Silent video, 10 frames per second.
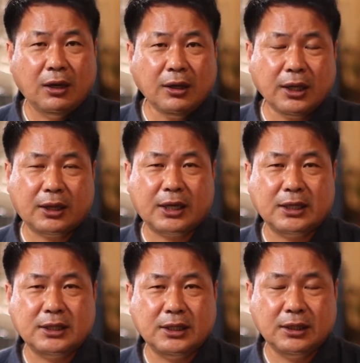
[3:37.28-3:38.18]

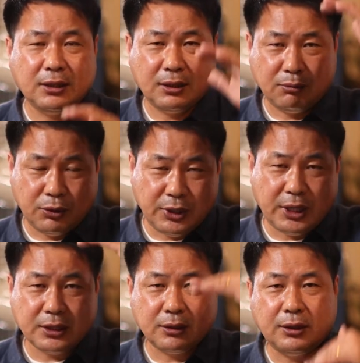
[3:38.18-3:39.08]
허리까지,
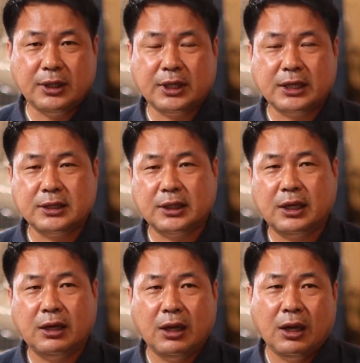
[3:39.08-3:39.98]
머리에서
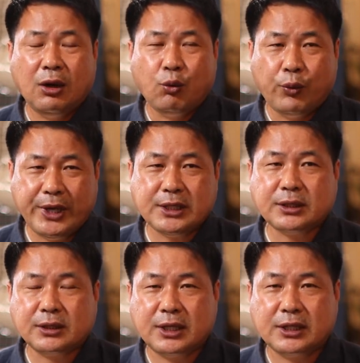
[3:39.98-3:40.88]
허리까지가
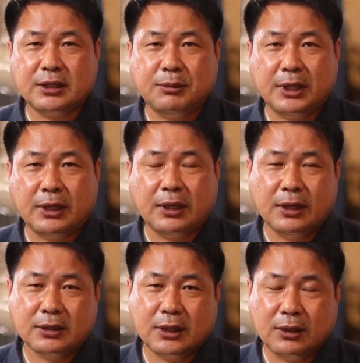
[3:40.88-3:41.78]
웨이스트 샷입니다.
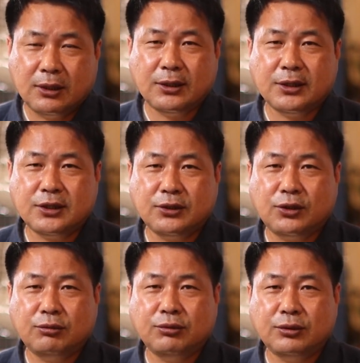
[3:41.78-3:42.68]
자, 여기에서
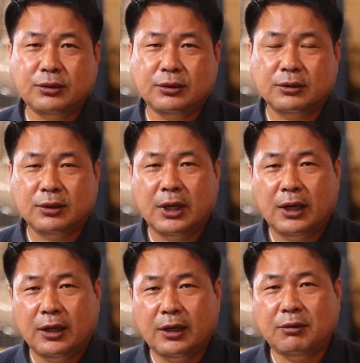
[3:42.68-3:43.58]
여러분들은
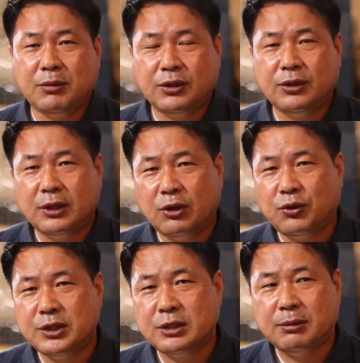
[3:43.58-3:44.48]
1인 미디어를
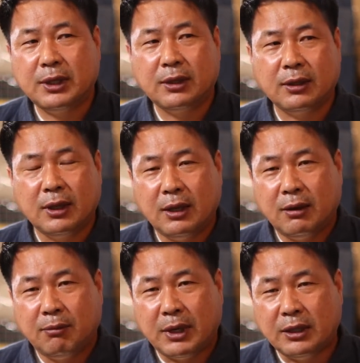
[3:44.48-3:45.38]
하고 있지만
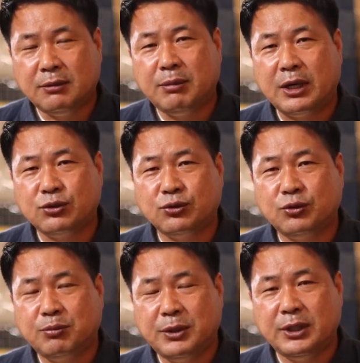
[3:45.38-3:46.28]
많은
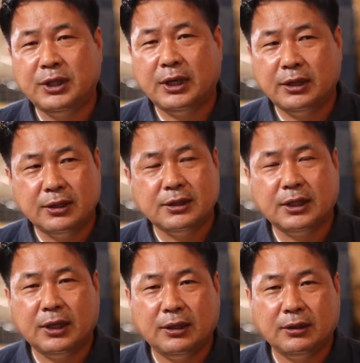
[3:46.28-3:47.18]
방송국 PD나
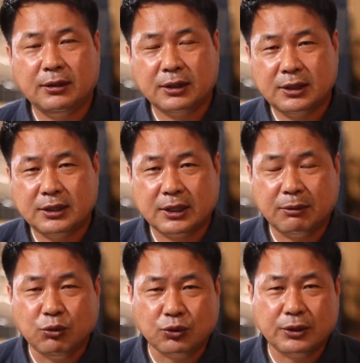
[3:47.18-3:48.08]
현장에 있는 제작
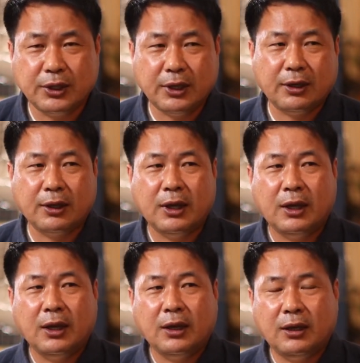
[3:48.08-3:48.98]
감독들이
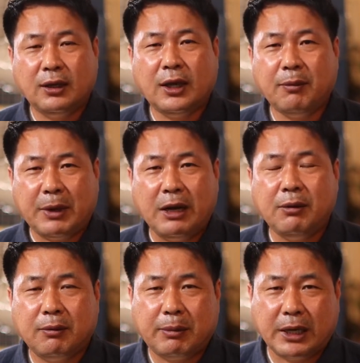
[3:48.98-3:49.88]
이게
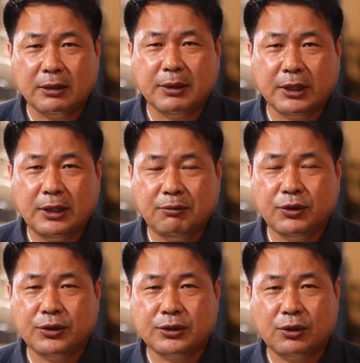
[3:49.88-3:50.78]
발, 발음하기
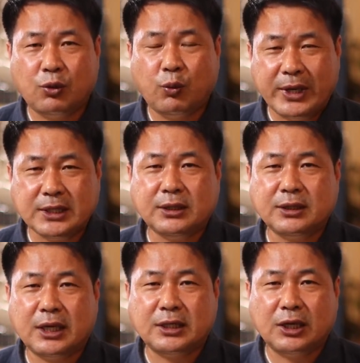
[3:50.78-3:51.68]
힘들어서 웨스트
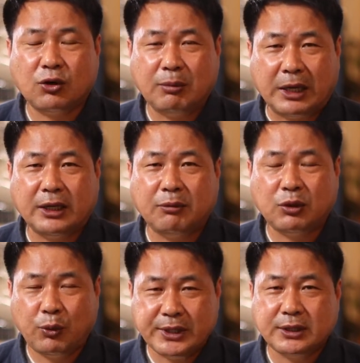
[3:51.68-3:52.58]
샷이라고 많이
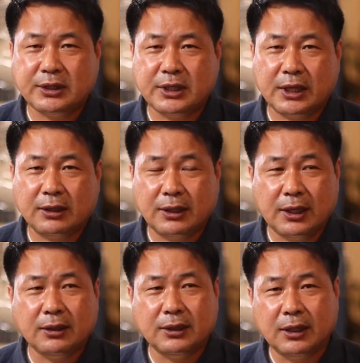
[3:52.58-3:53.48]
합니다. 웨스트 샷.
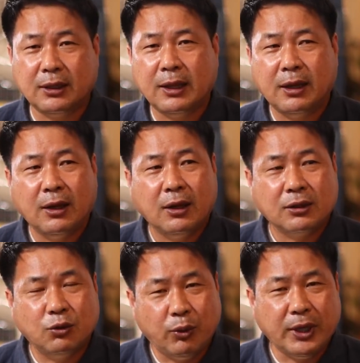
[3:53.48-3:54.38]
이게 그냥
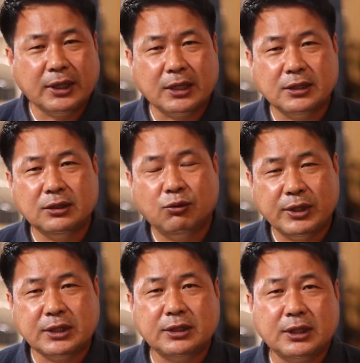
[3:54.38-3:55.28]
그 왜 당신은
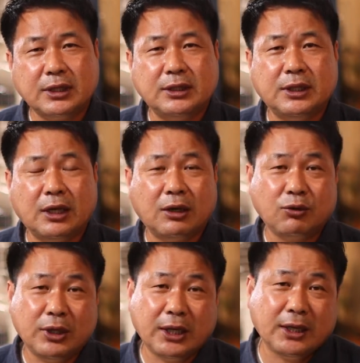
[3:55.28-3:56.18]
웨스트
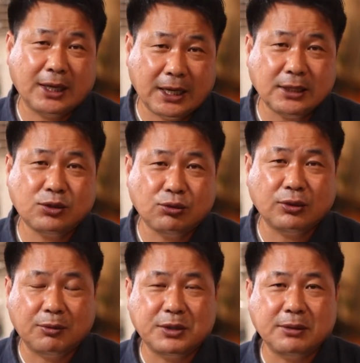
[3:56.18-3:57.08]
샷이냐라고 이야기는 할
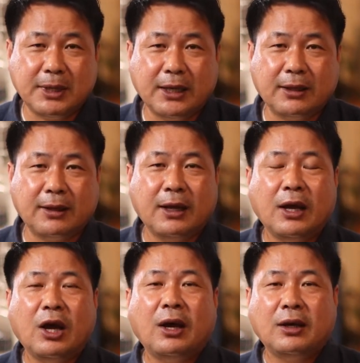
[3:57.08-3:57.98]
수는 없지만
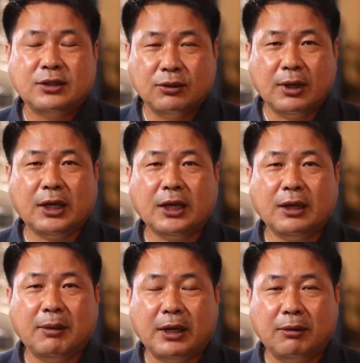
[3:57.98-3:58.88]

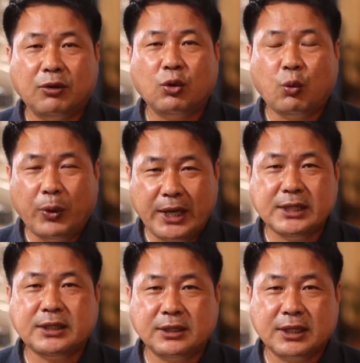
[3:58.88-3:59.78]
정확하게 말하면 웨이스트